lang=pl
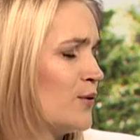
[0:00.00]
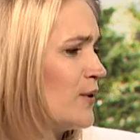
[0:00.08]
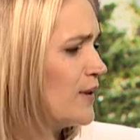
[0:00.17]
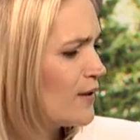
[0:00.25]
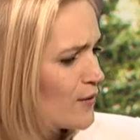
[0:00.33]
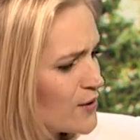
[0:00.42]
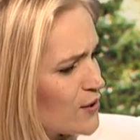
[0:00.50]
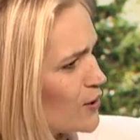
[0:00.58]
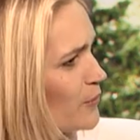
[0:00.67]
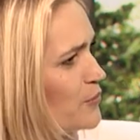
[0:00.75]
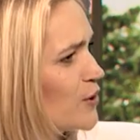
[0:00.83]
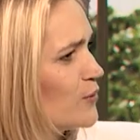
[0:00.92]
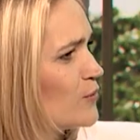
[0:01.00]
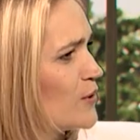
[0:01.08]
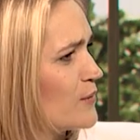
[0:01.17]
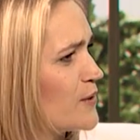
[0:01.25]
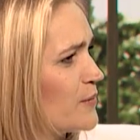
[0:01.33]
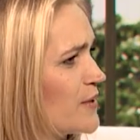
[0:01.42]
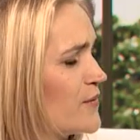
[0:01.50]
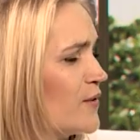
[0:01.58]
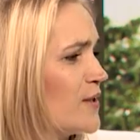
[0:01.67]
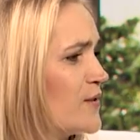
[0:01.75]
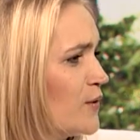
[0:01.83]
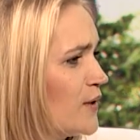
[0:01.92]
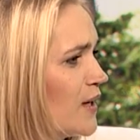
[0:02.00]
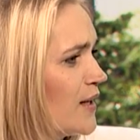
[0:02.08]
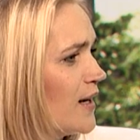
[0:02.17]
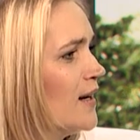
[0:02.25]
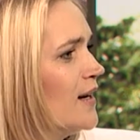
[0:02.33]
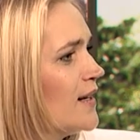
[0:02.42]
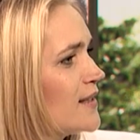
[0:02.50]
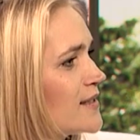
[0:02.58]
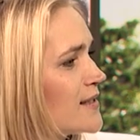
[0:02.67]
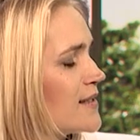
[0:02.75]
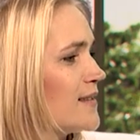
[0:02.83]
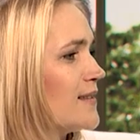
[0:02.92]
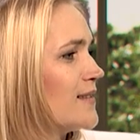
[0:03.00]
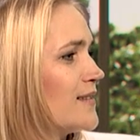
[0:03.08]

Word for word: który non-stop przedłużał sobie swoje zwolnienie z,